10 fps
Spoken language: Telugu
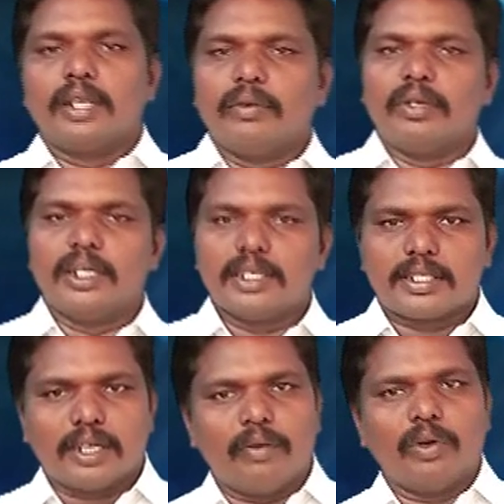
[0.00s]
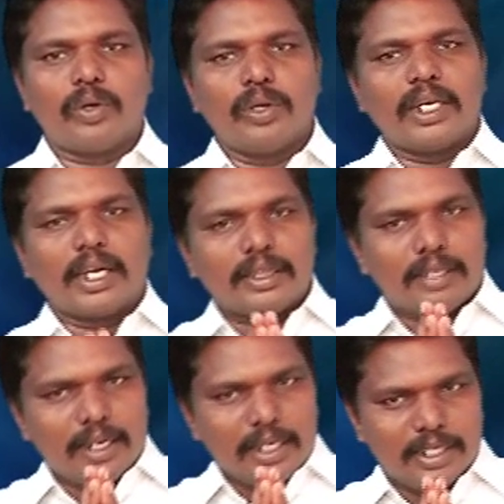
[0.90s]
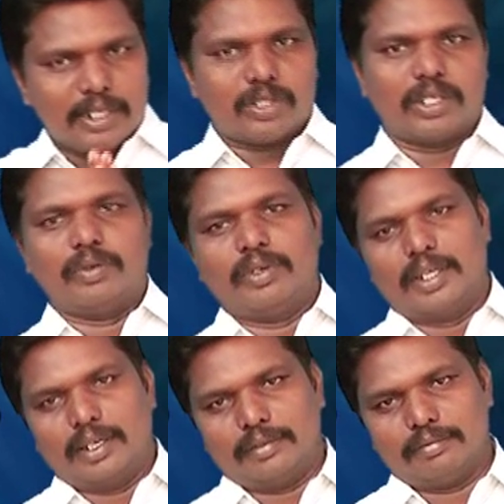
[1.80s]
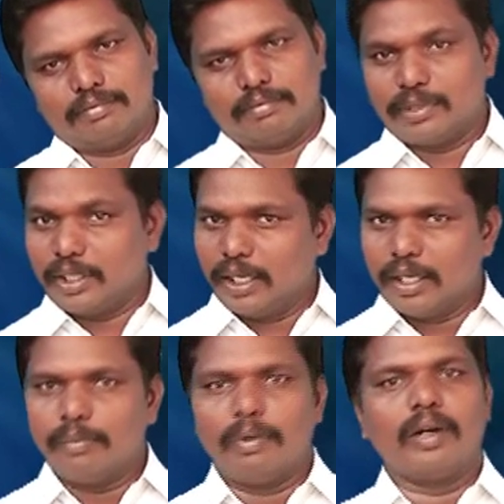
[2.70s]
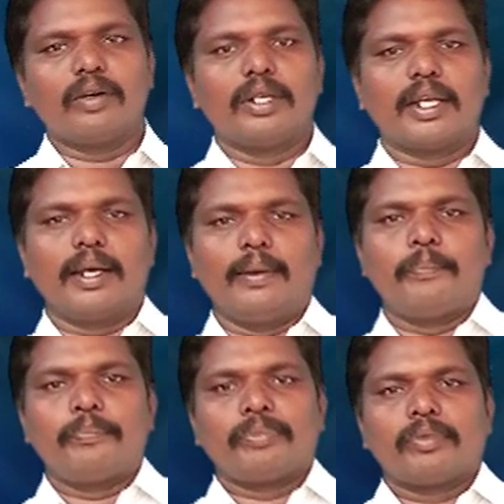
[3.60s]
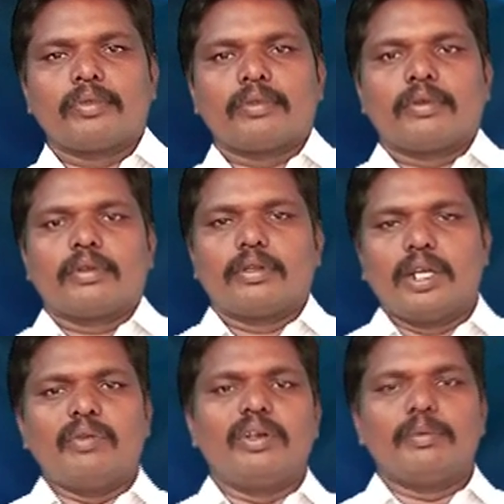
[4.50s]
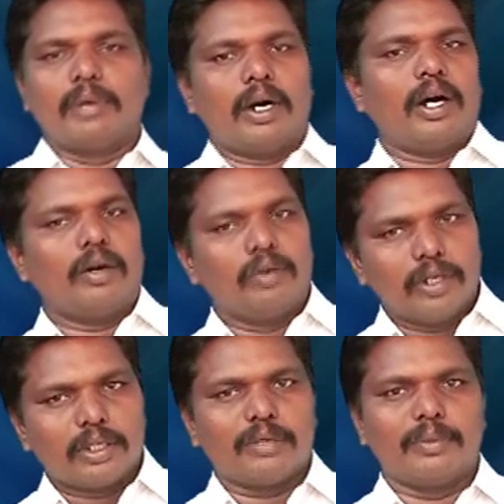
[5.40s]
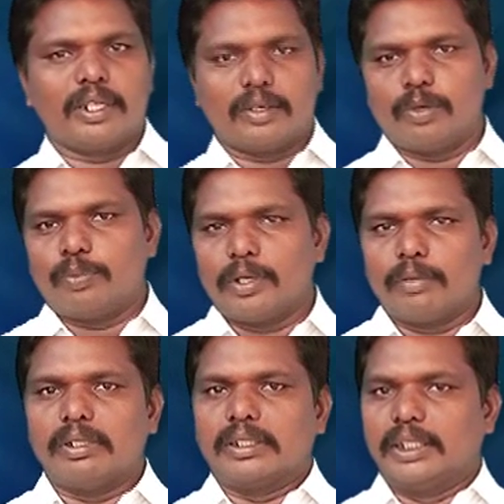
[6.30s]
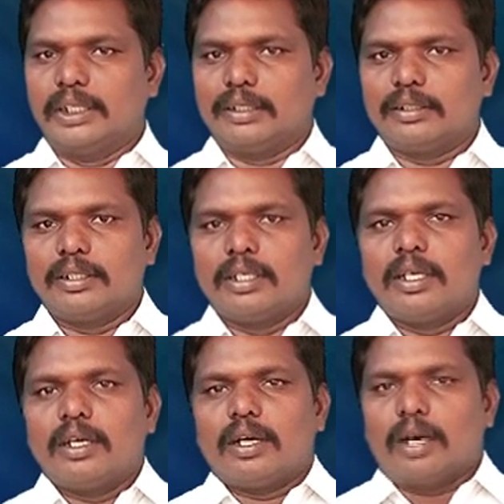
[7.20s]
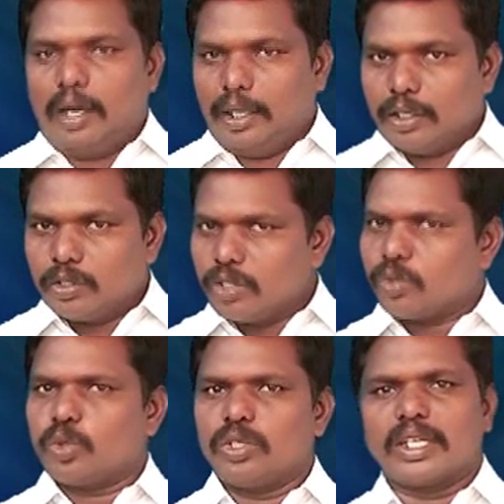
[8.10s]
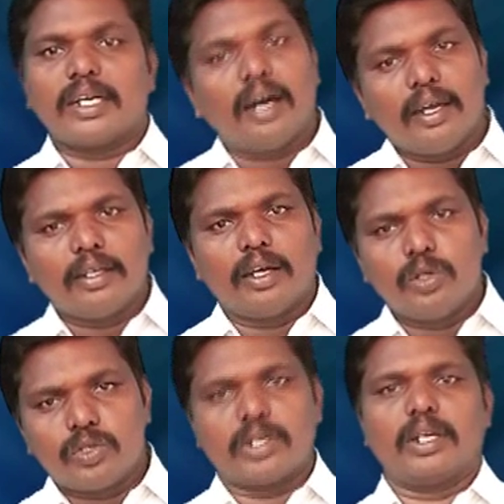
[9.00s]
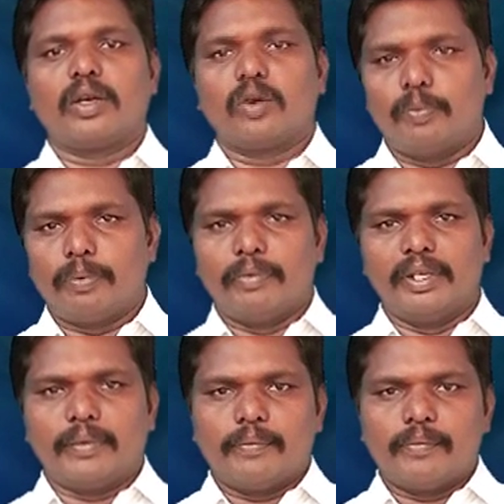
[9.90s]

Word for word: దేవుని సావకునిగా తెలియజేస్తూ ఉన్నాను ప్రిలరా బాగున్నారా దేవుని మహా ఉన్నతమైన కృపను బట్టి ఆయన చేస్తున్న కార్యాలు చాలా గొప్పవి